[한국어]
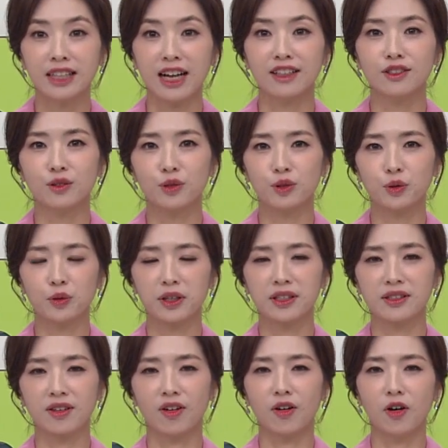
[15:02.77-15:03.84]
자극술을
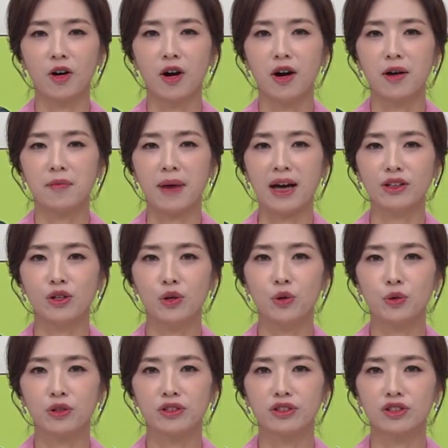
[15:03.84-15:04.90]
통해서
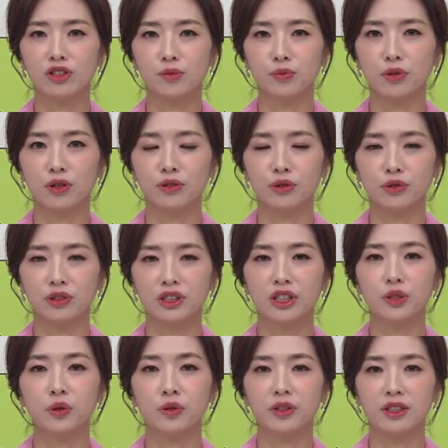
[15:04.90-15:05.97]
바늘로 근육을 풀어주는
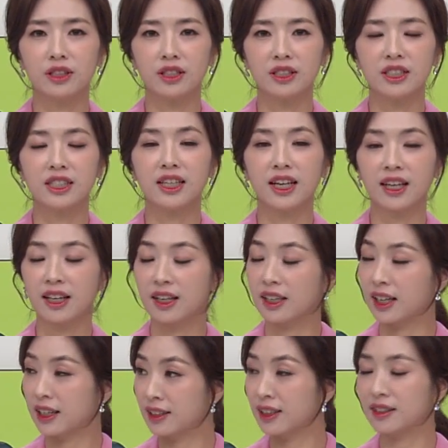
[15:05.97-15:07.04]
치료를
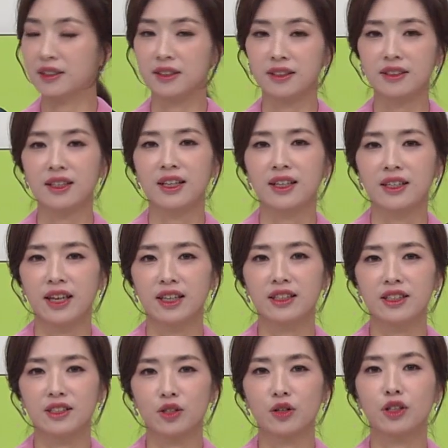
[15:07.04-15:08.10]
진행한다는
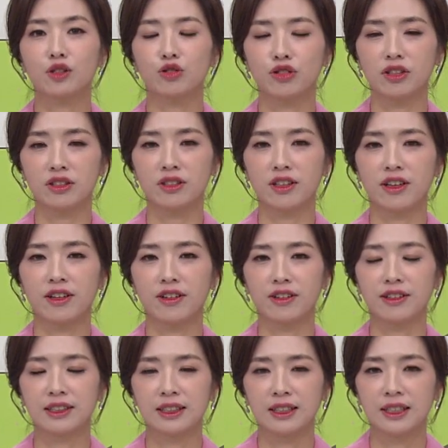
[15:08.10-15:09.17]
얘기
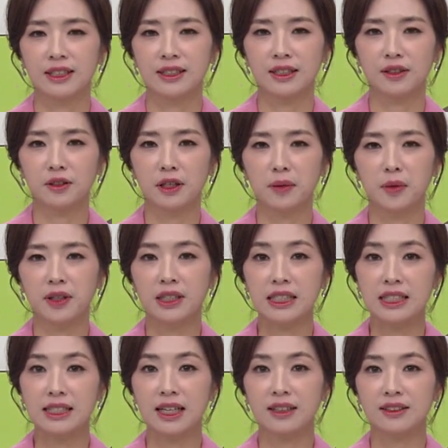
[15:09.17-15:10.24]
전해주셨어요. 자 그렇다면
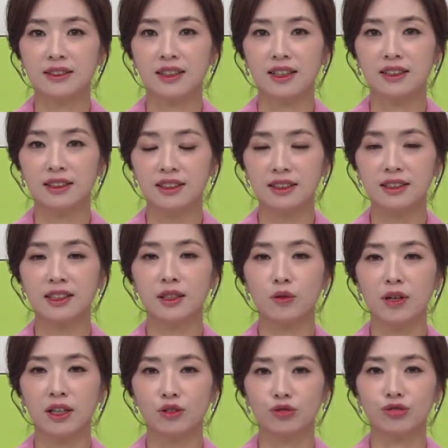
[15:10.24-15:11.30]
이상근의
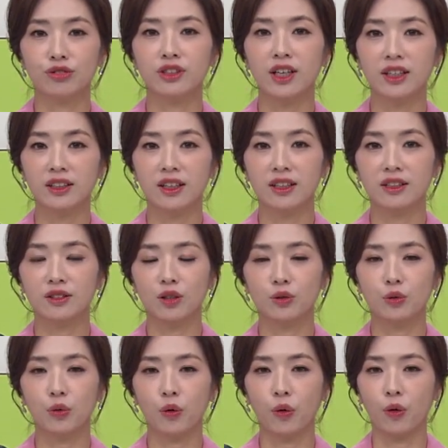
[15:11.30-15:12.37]
크기와 두께에
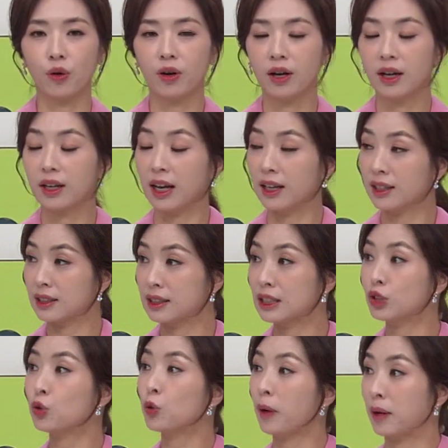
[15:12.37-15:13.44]
따라서도 각각
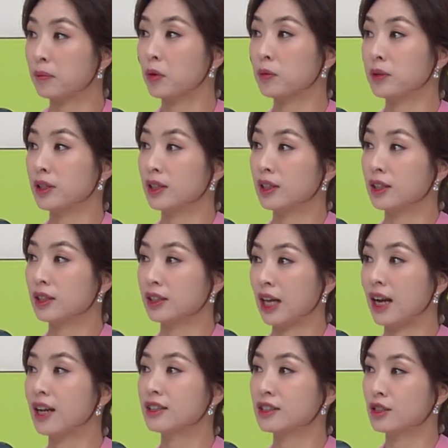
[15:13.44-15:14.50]
치료 방법이
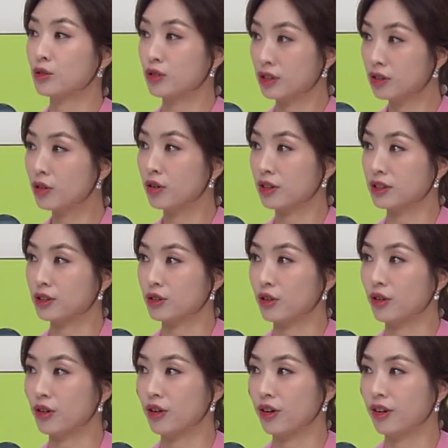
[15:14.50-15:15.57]
달라질 수 있는
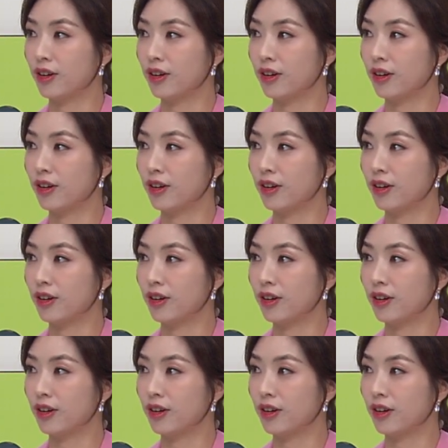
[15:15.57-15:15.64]
거겠죠.